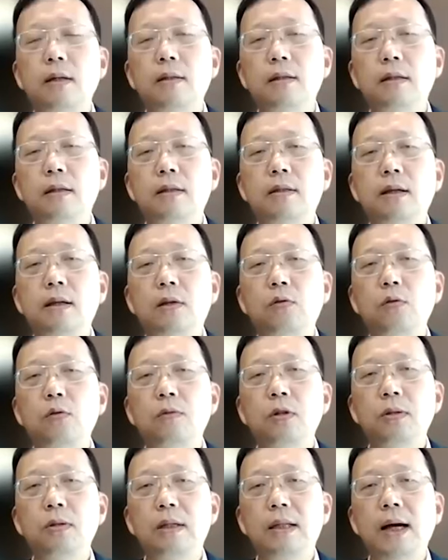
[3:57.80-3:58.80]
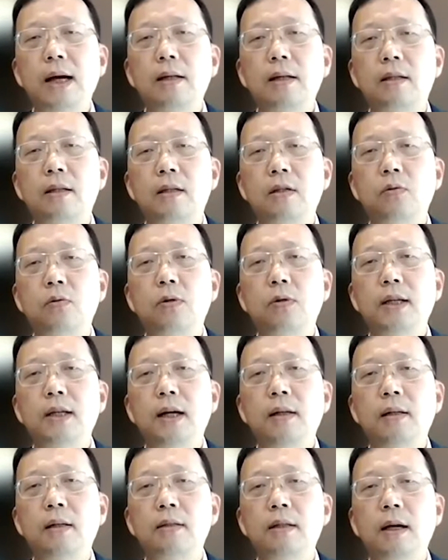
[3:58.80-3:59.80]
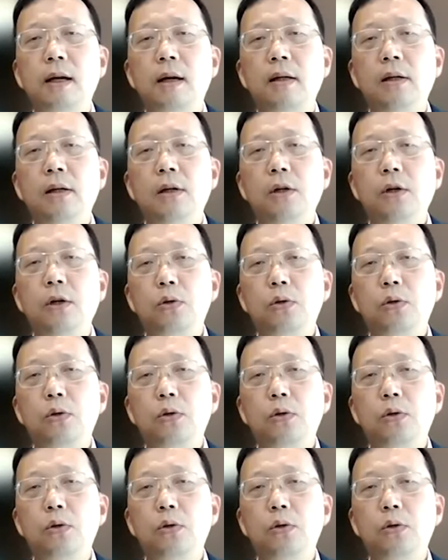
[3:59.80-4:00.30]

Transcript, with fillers: 长呢，其实在东盟其他几个国家呢，在